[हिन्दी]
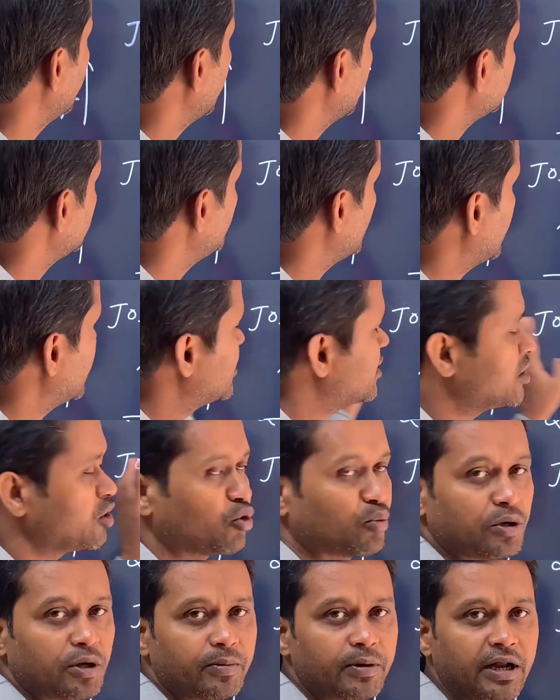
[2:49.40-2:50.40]
ज्वाइंट
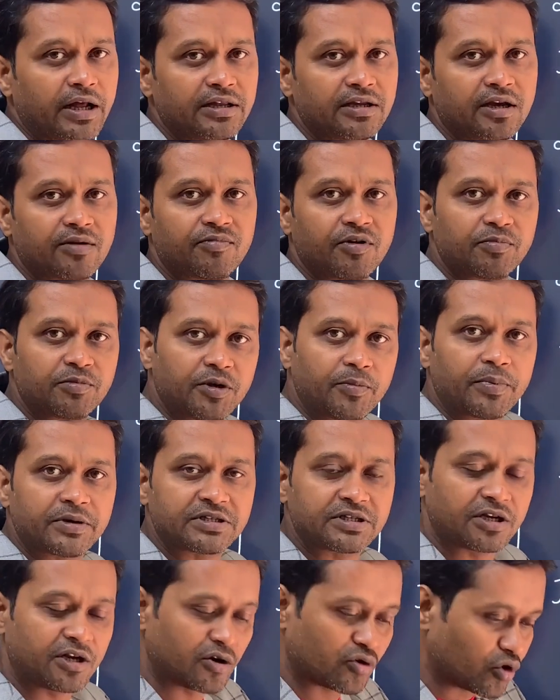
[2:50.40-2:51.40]
नॉमनी बना दिया फिफ्टी
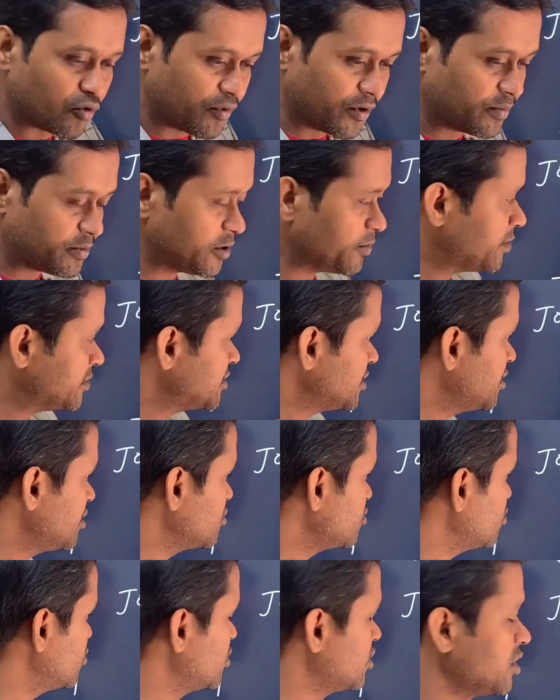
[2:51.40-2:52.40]
परसेंट इनको फिफ्टी परसेंट
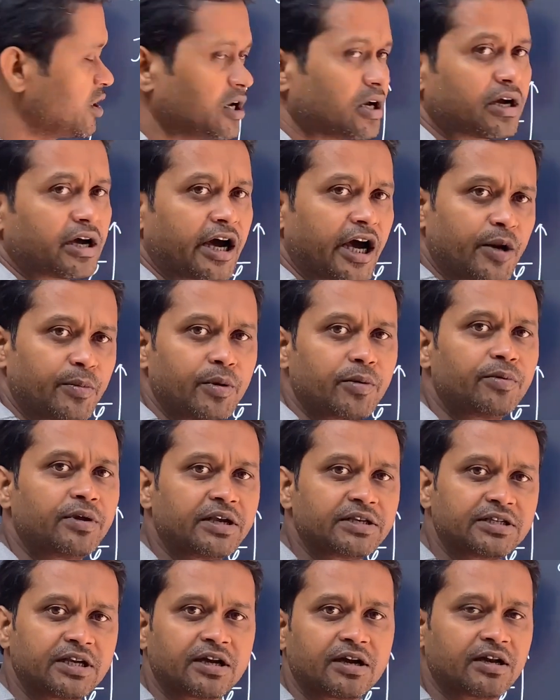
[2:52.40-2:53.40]
इनको घर में भी
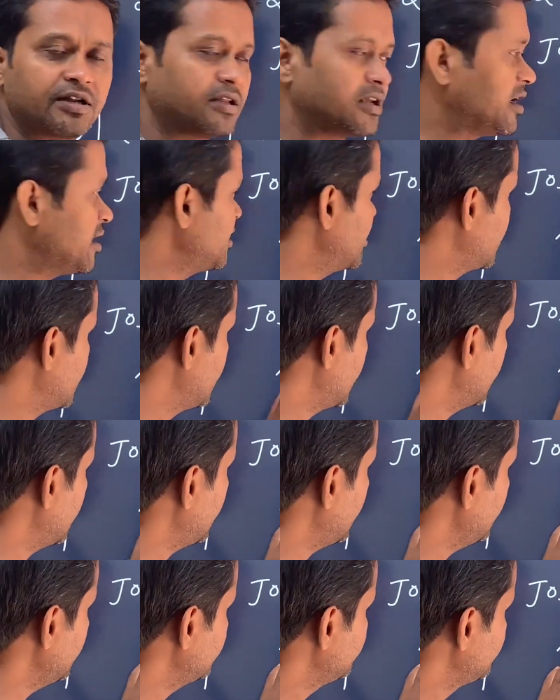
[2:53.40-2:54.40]
ऐसे कर दिया एक घर
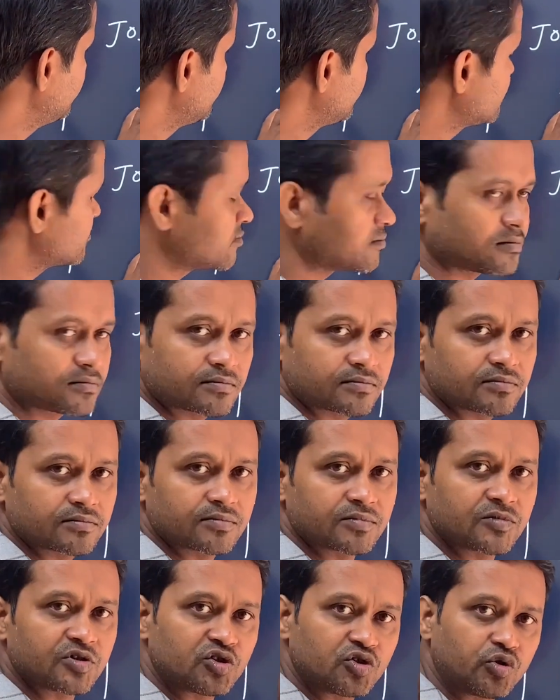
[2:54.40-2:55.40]
है
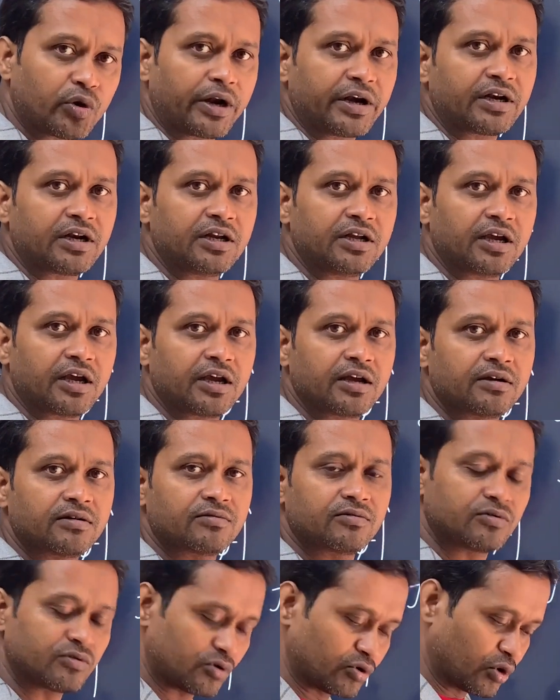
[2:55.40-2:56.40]
ज्वाइंटली है
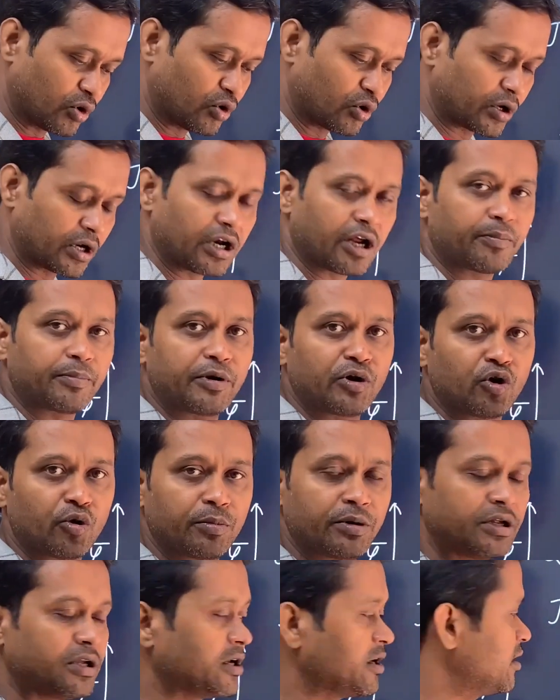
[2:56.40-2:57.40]
दोनों के नाम पे
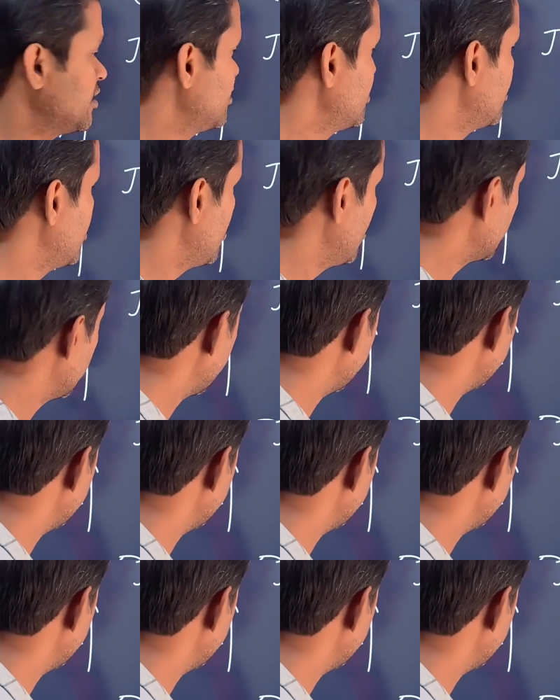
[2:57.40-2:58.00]
नॉमनी है होता